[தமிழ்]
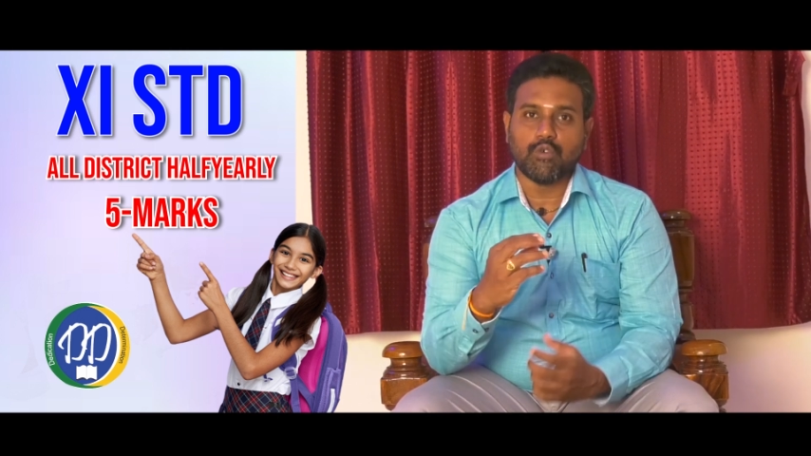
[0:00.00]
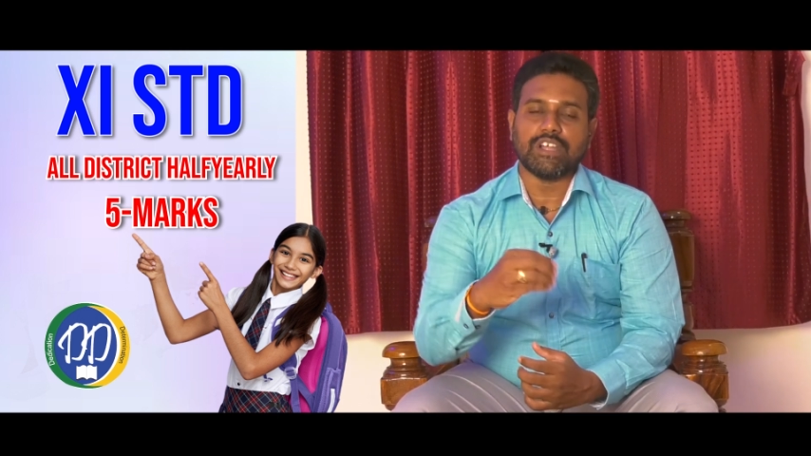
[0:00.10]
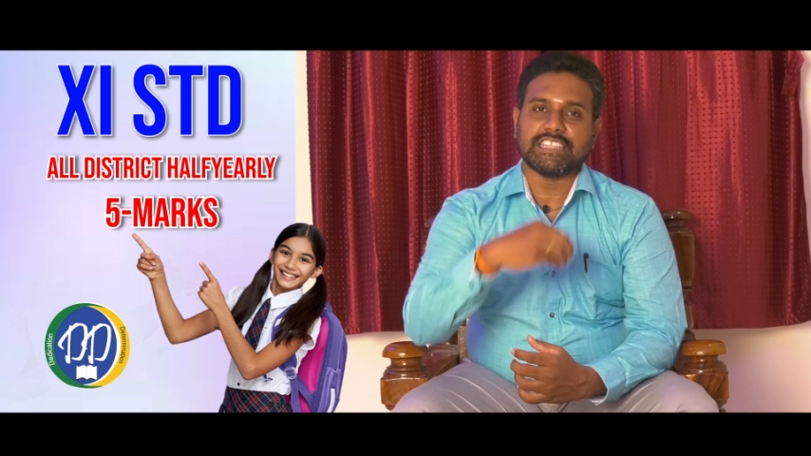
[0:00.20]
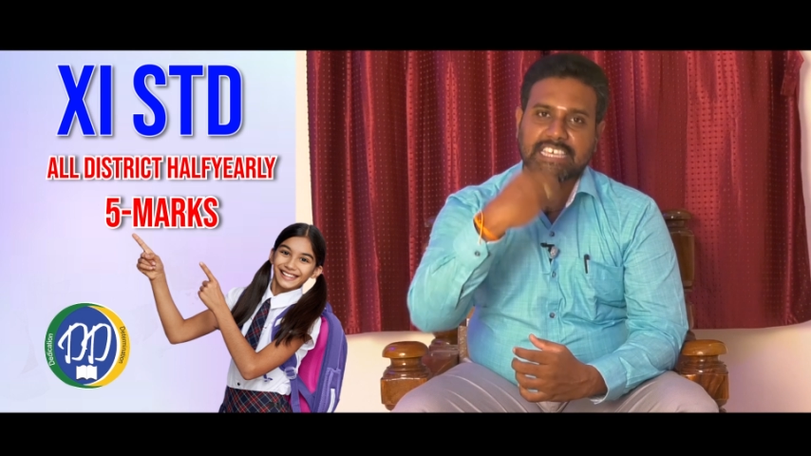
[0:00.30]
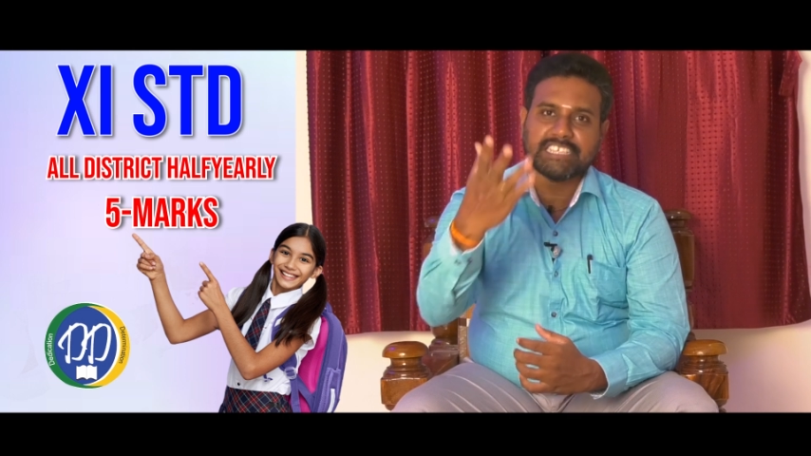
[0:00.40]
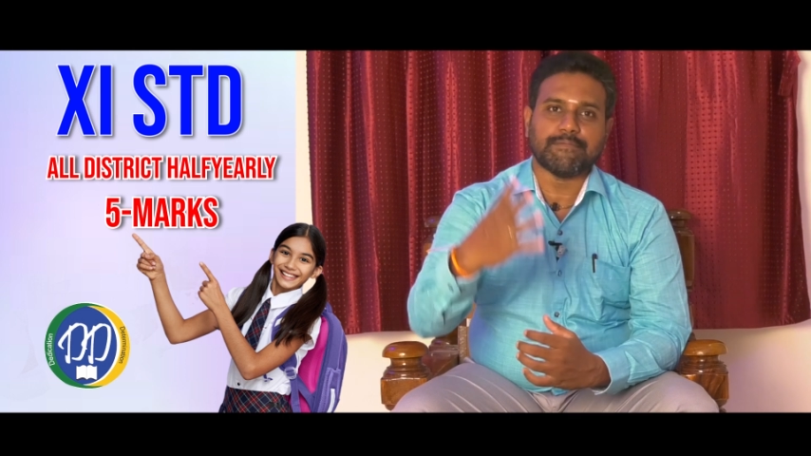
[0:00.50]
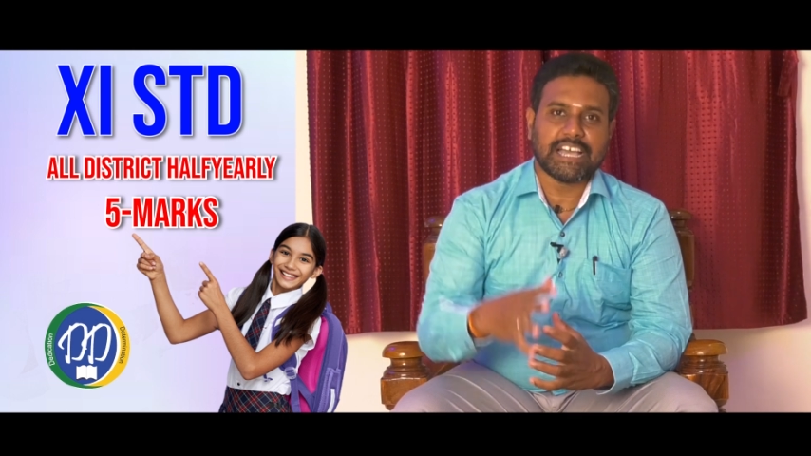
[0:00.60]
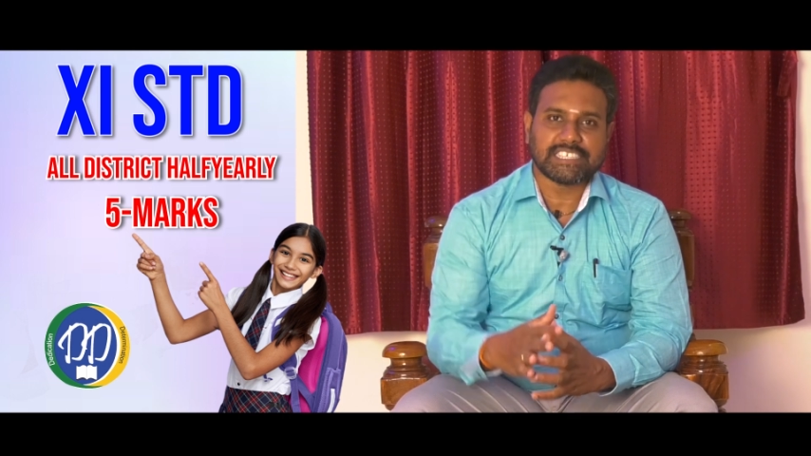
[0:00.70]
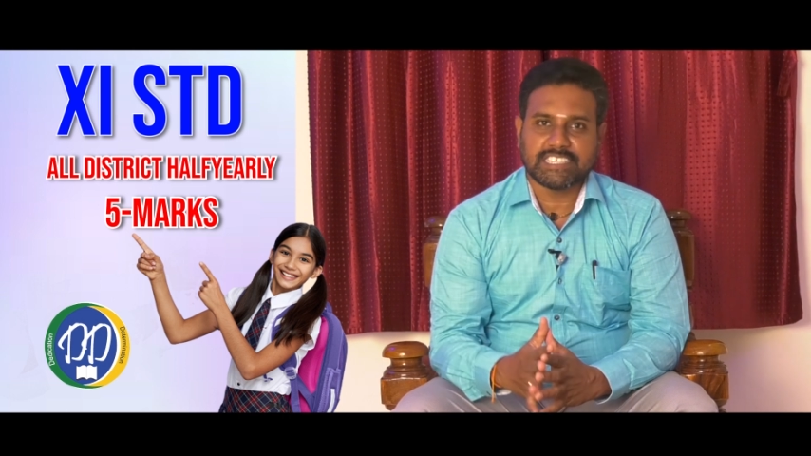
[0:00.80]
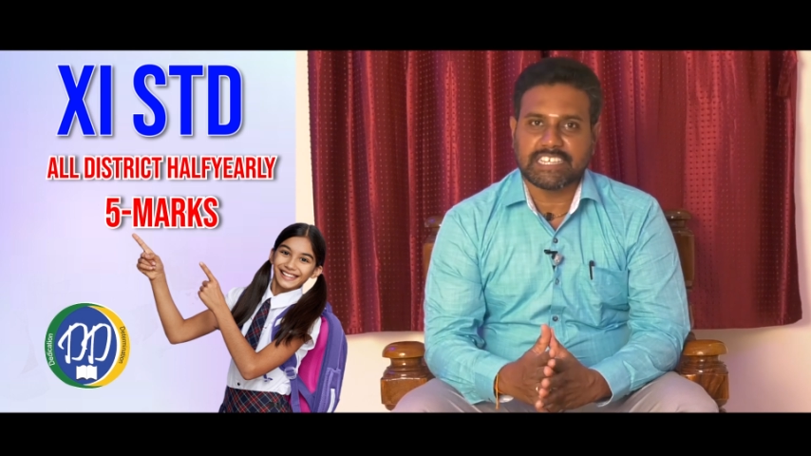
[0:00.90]
உங்களுக்கு தெரிஞ்ச
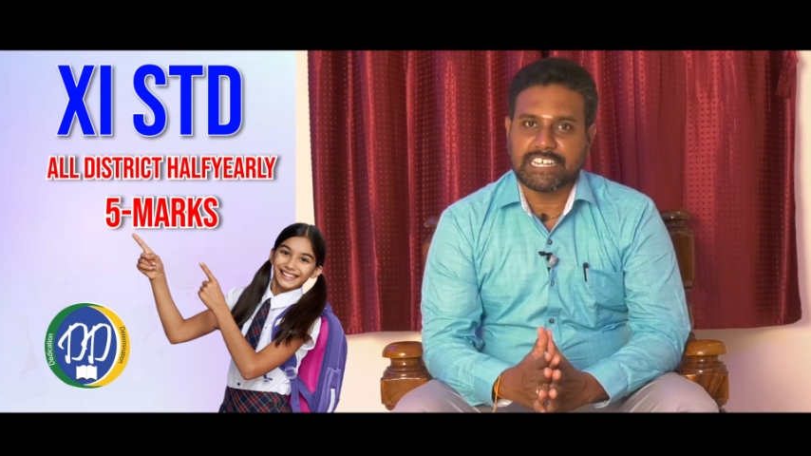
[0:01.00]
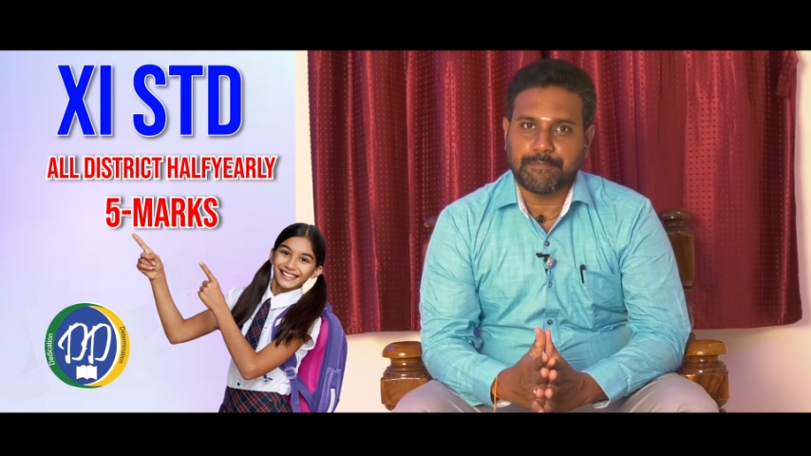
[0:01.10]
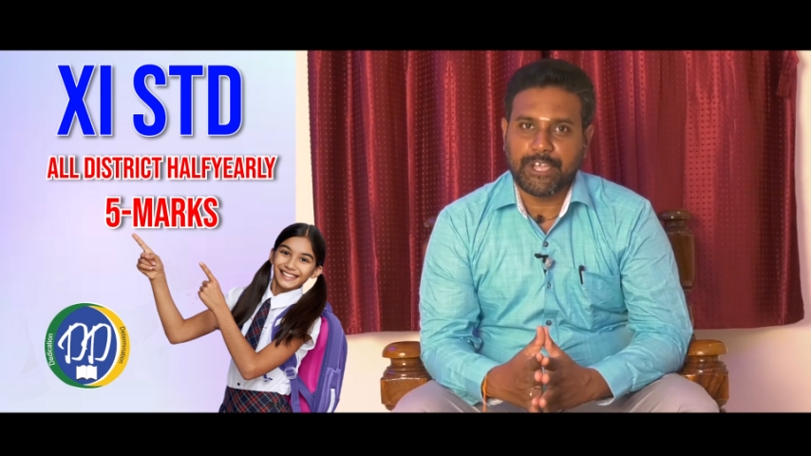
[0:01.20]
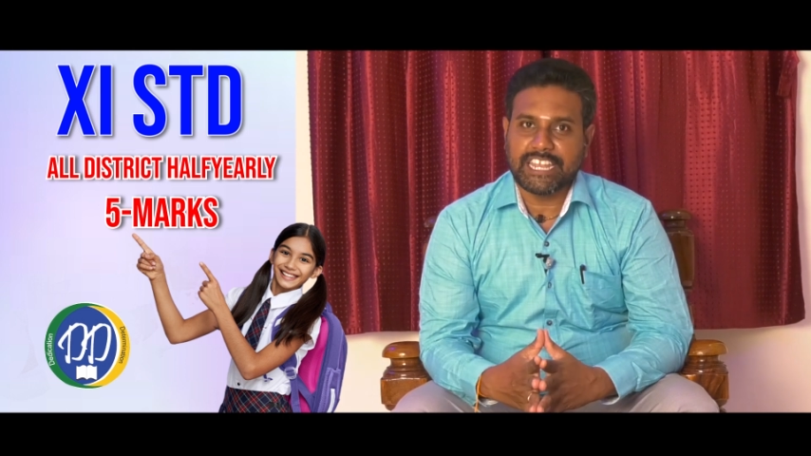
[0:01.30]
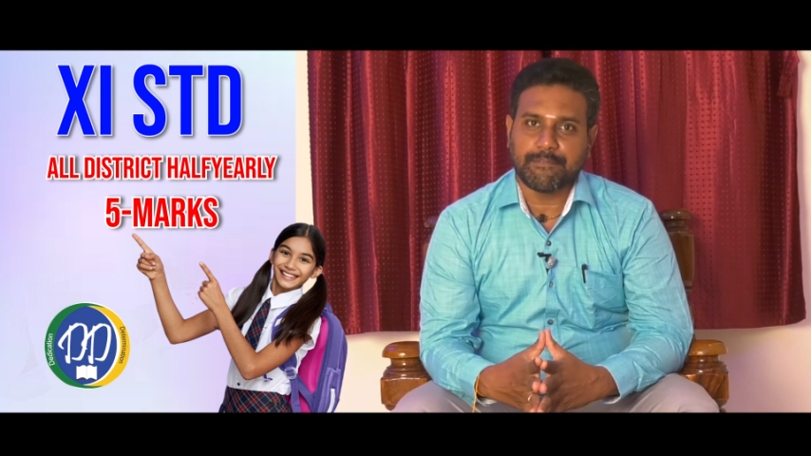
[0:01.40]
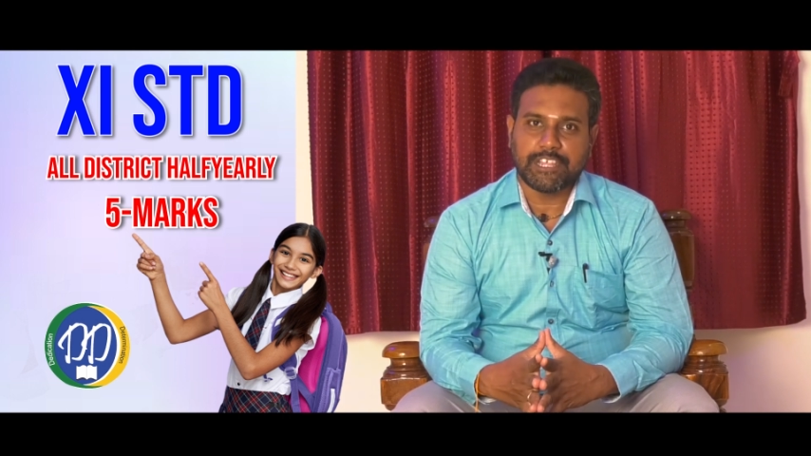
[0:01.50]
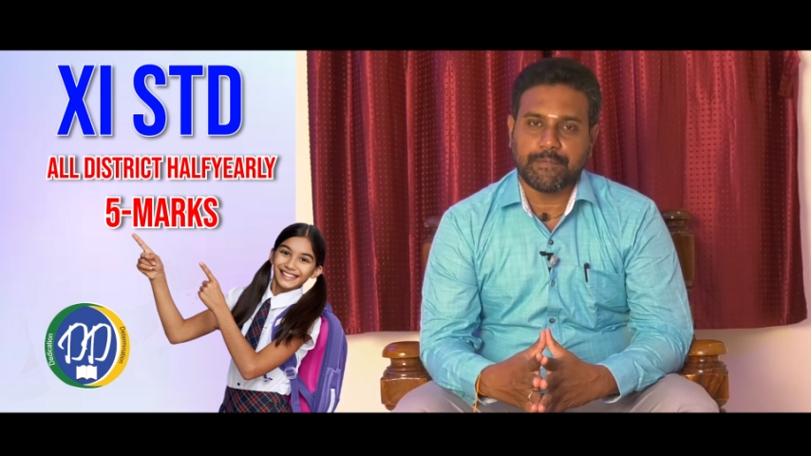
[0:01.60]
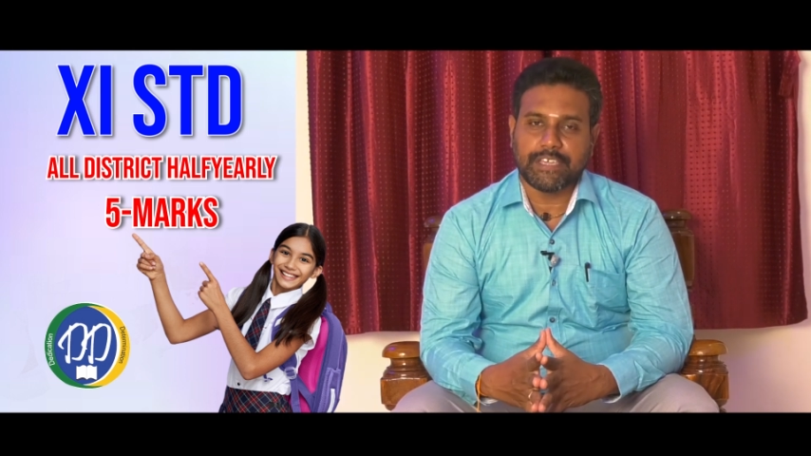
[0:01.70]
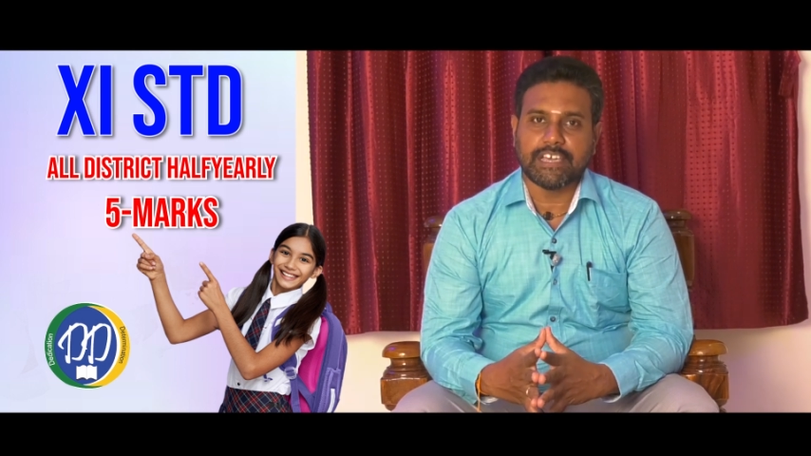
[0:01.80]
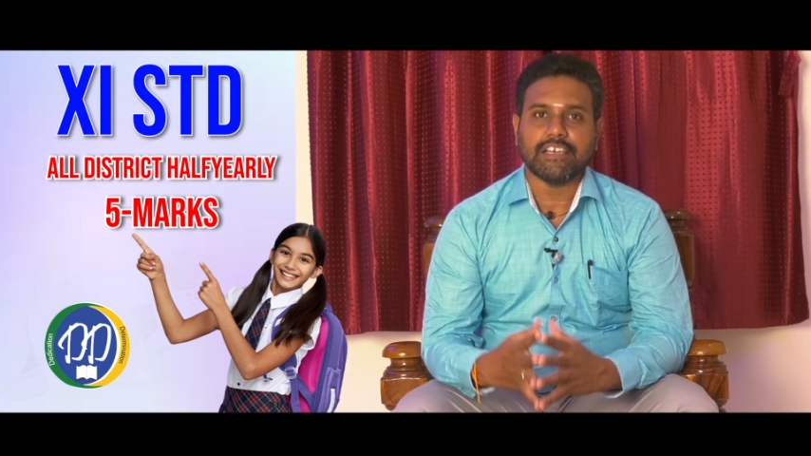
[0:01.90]
மேக்ஸ் டீச்சர்கிட்ட போய் என்ன
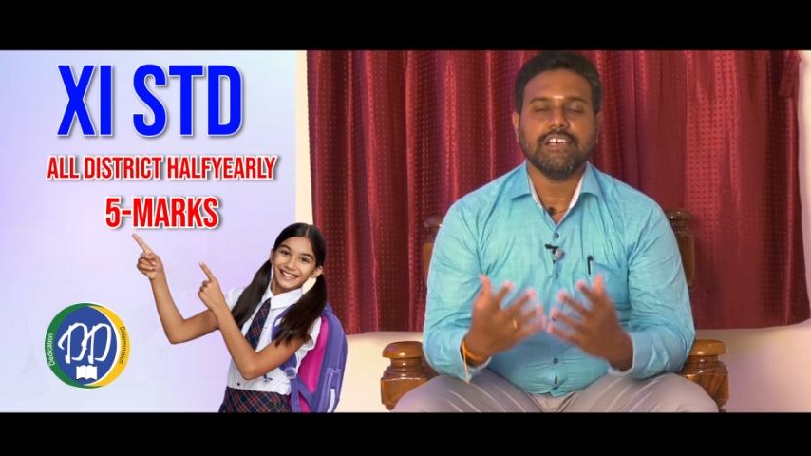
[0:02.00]
பண்ணியிருப்பீங்க